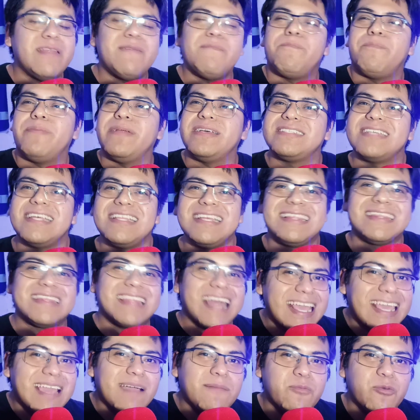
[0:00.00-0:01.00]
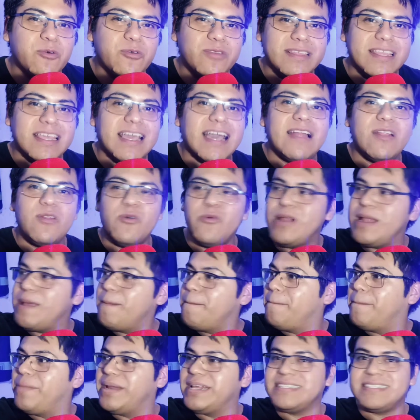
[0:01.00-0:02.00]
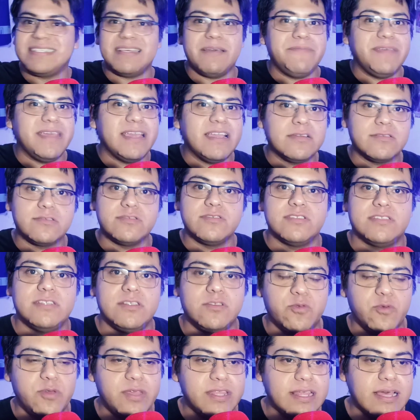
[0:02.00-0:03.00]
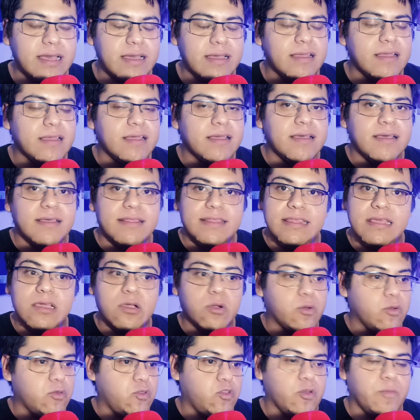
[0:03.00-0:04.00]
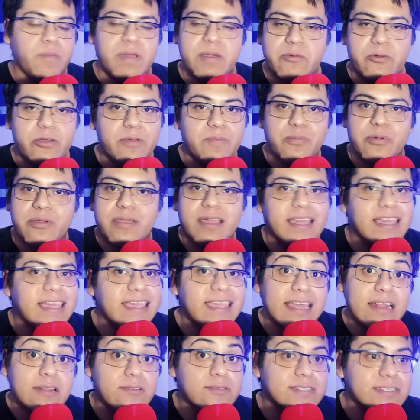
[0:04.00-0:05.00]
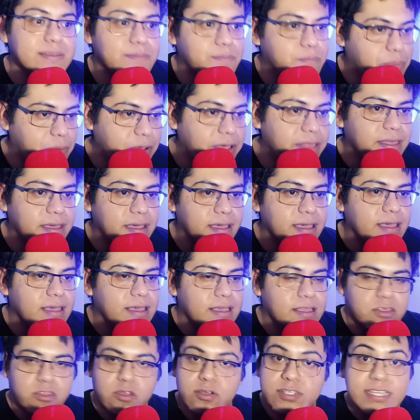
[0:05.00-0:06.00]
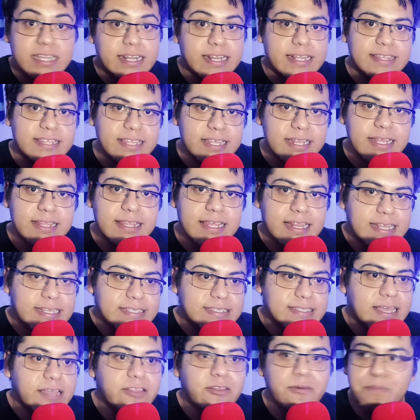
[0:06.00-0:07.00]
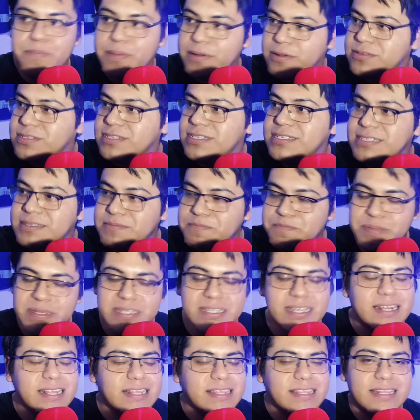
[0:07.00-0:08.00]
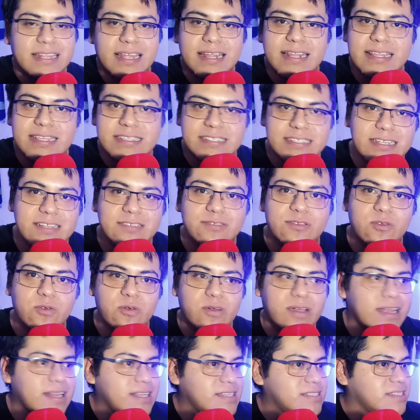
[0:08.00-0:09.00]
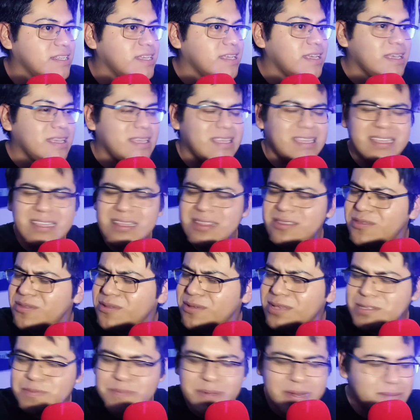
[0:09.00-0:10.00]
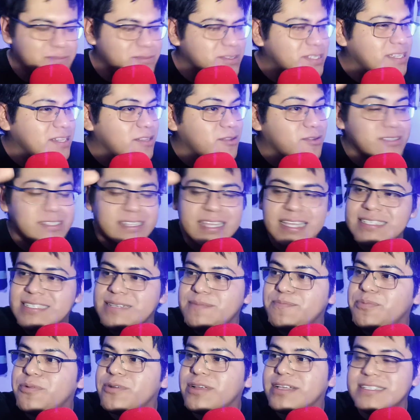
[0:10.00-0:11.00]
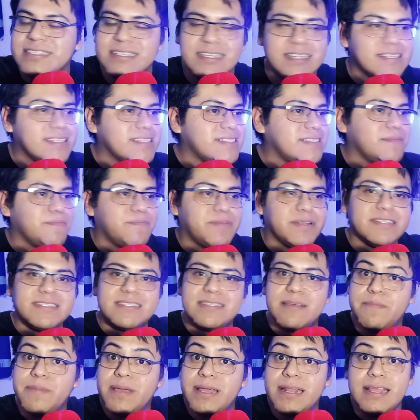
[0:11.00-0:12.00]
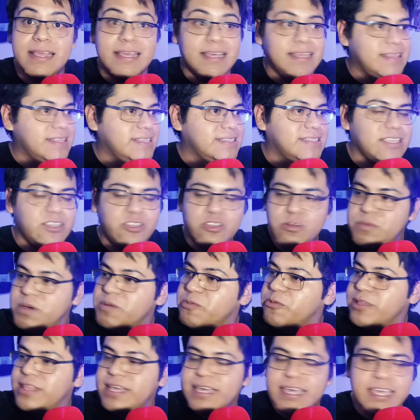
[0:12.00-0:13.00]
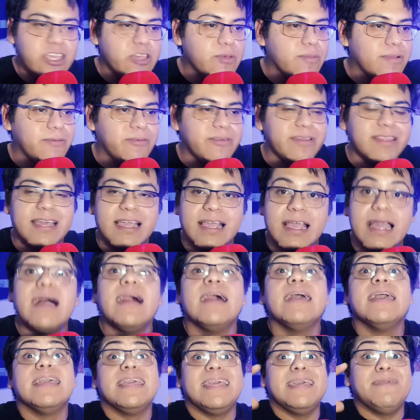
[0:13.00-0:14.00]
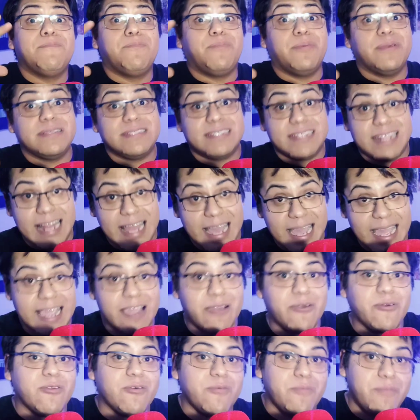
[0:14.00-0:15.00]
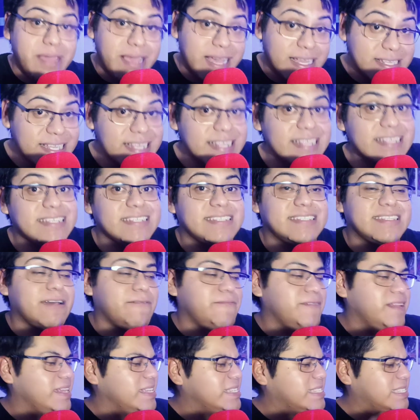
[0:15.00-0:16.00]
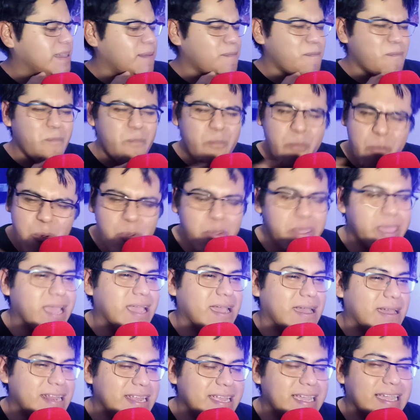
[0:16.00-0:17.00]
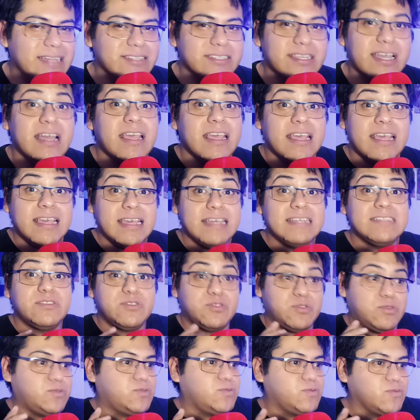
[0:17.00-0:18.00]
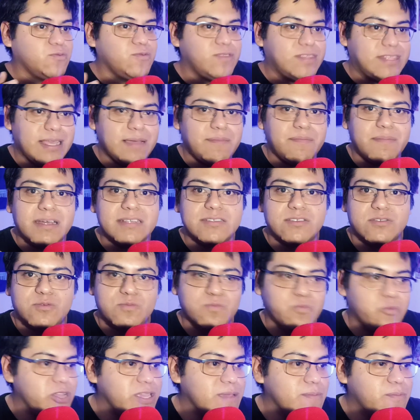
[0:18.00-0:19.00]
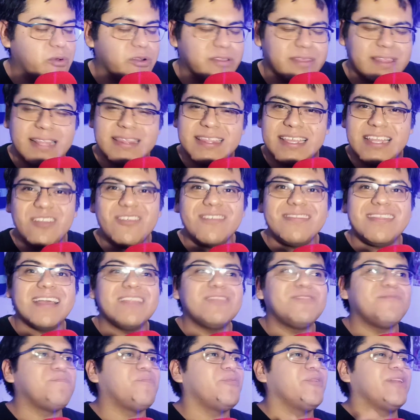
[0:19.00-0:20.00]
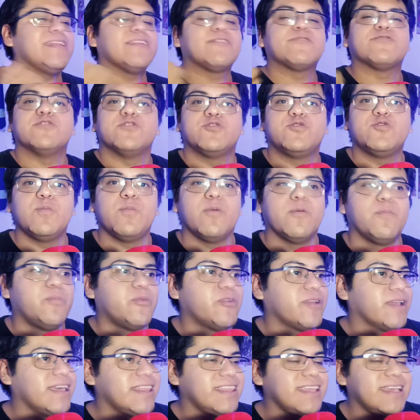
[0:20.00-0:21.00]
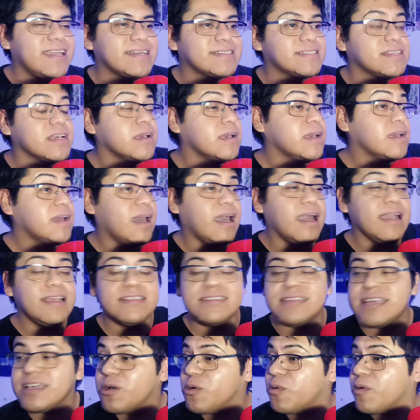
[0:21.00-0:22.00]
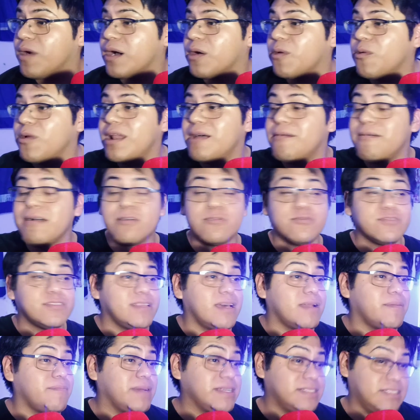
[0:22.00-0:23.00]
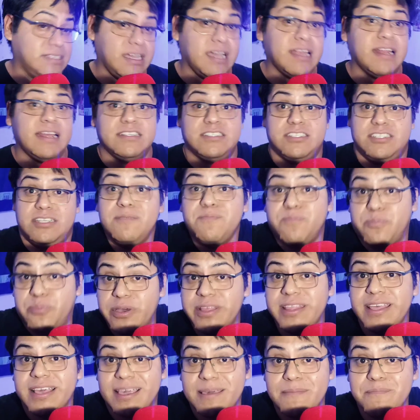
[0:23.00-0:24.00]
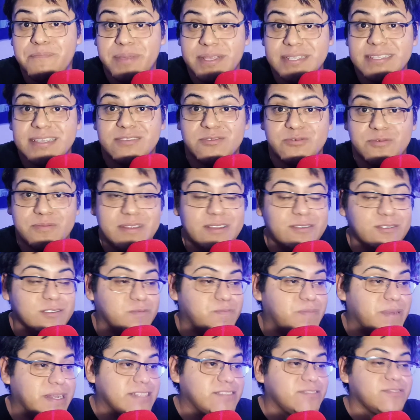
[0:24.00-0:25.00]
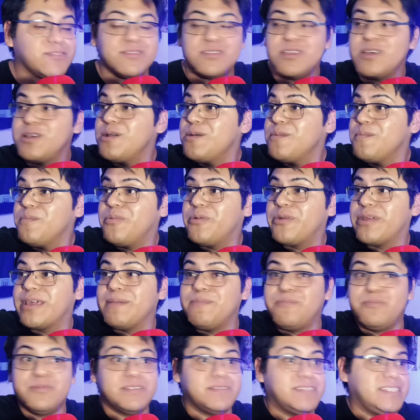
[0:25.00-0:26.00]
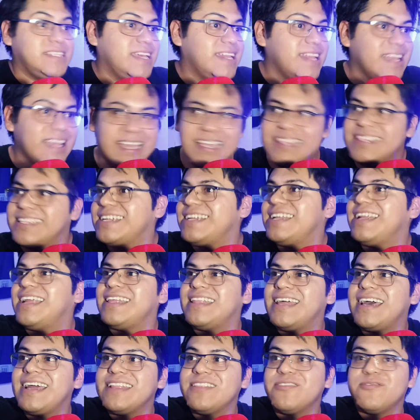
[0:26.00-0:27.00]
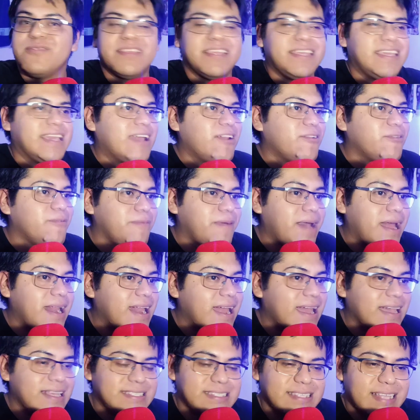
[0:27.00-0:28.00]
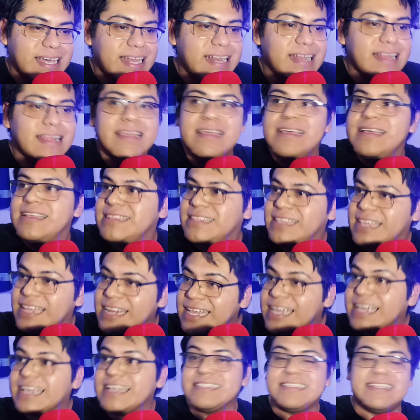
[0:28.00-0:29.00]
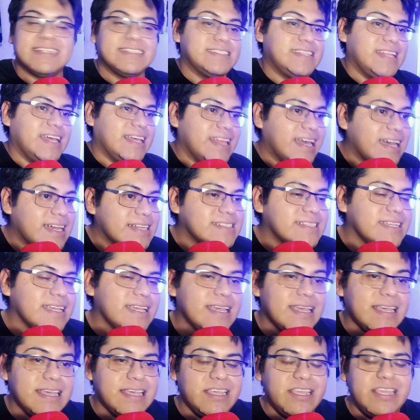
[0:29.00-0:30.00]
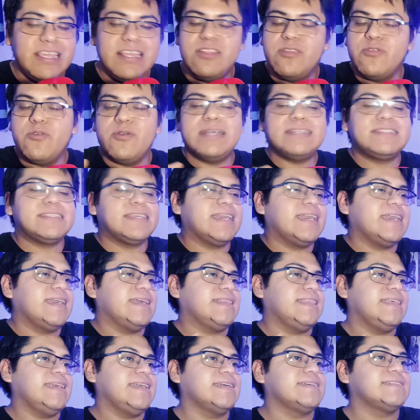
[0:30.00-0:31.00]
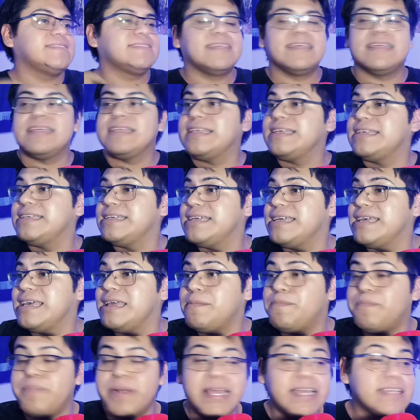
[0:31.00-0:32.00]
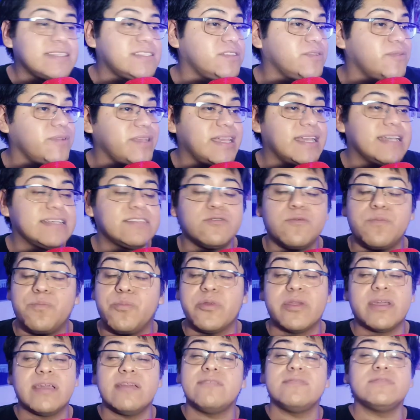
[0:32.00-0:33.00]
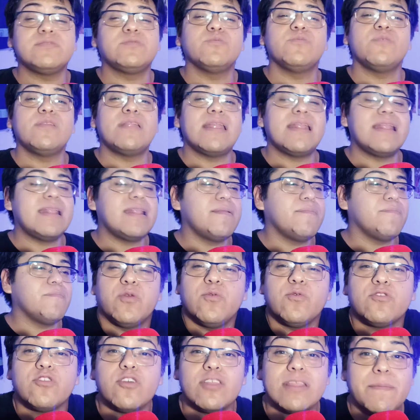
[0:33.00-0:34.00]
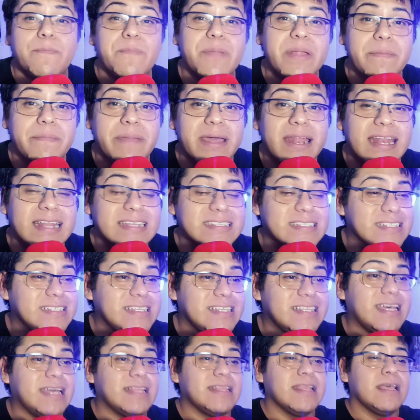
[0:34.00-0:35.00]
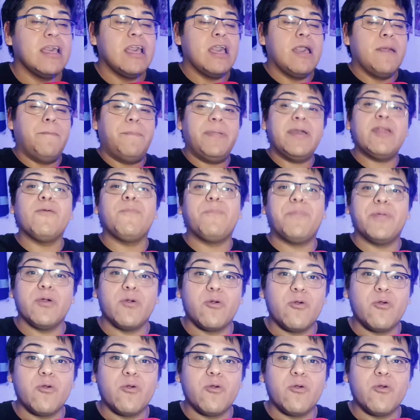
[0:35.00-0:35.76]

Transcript: una empresa de talla mundial, una empresa bien constituida, dijo, yo me voy porque aquí ya no se puede. No se retira del Estado, pero sí empieza a retirar de ciertos lugares. Y no esperemos y no sea así porque ciertas empresas también dicen, yo me voy de aquí, yo me voy de acá. Y pues la economía se desestabiliza muy canija. O sea, es un tema muy importante, no tanto por el consumo, porque digas, ay, es que Coca-Cola va a costar más cara. Sí, puede que empiece a subir los precios porque pues tienen que trasladar donde ya no van a estar, tienen que trasladarse y no es que digas el precio y esto, porque no es un producto de primera necesidad, pero